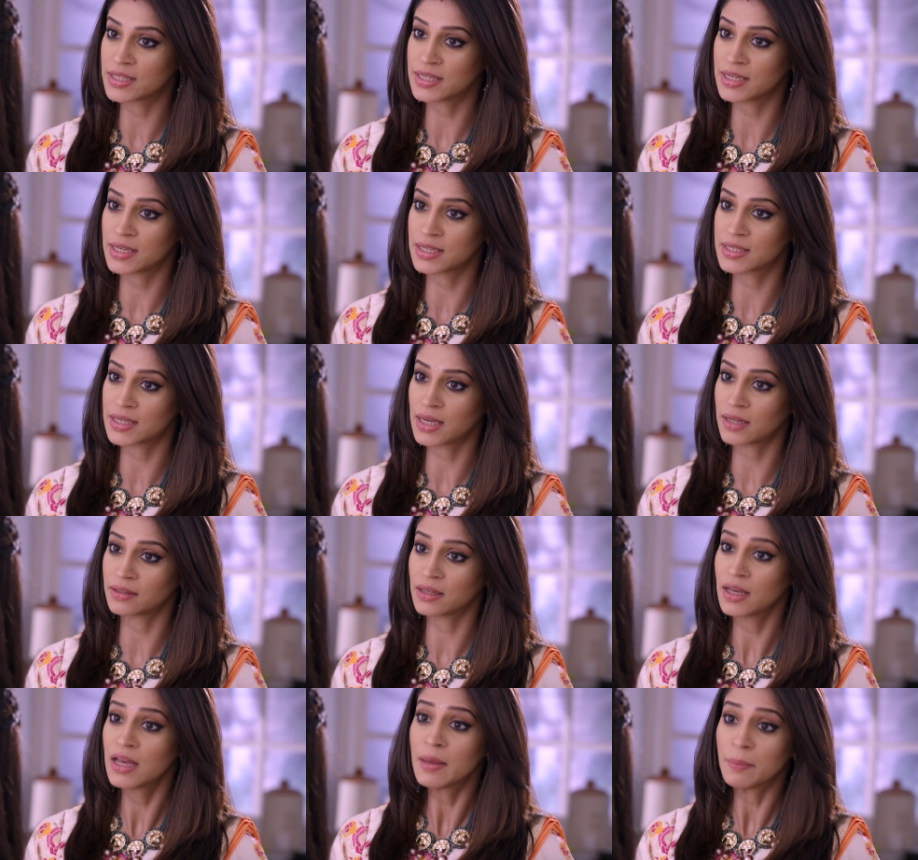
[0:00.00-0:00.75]

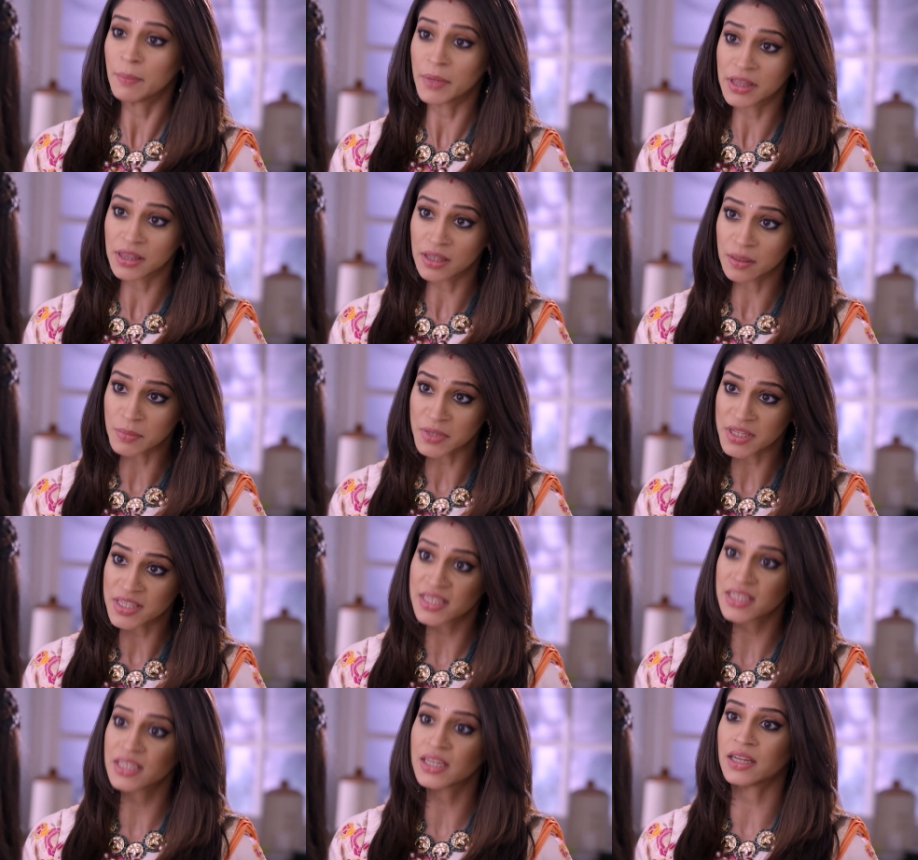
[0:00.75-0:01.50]
لأليشا
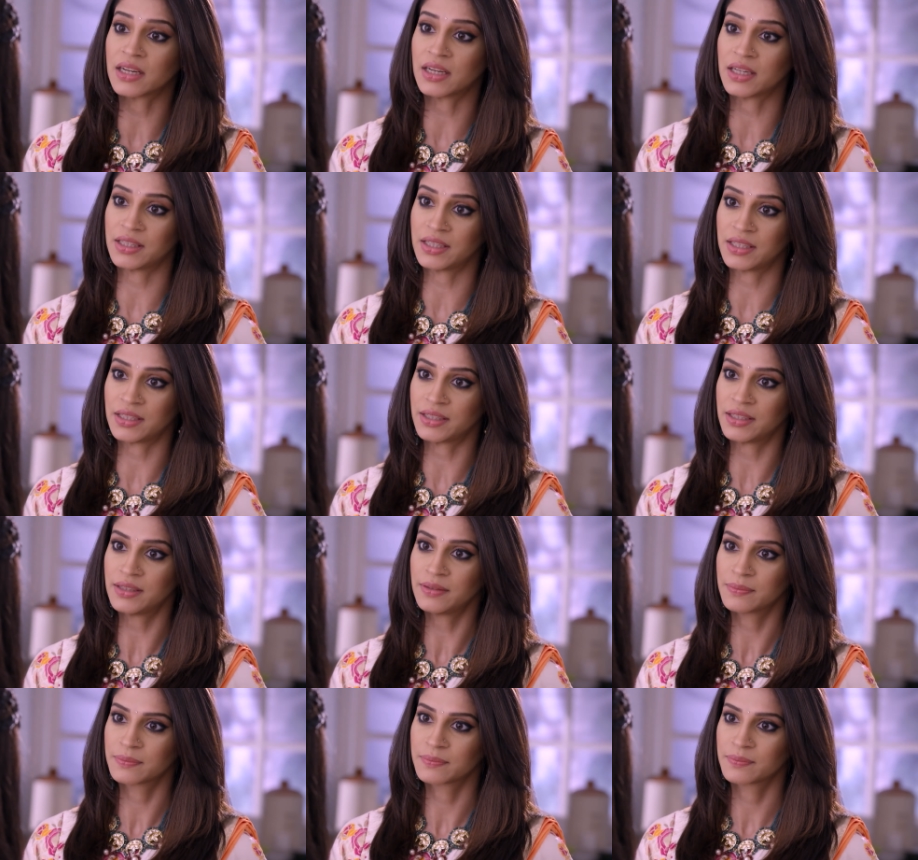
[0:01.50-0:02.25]
تتصرف في هي
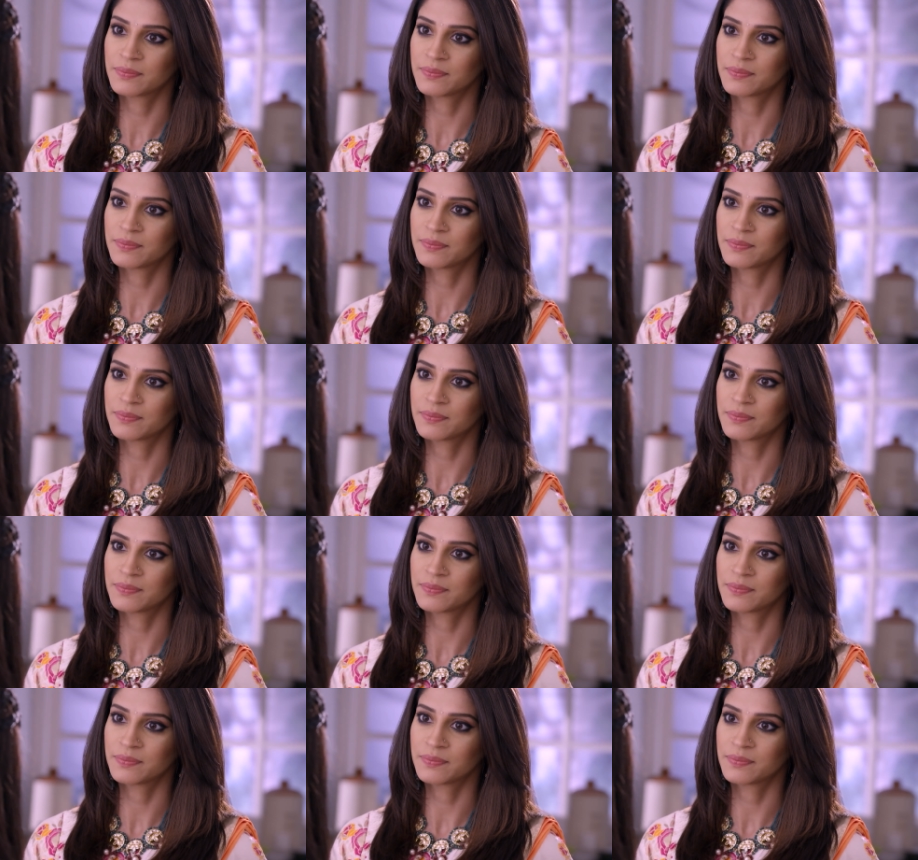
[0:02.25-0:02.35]
الوقاحة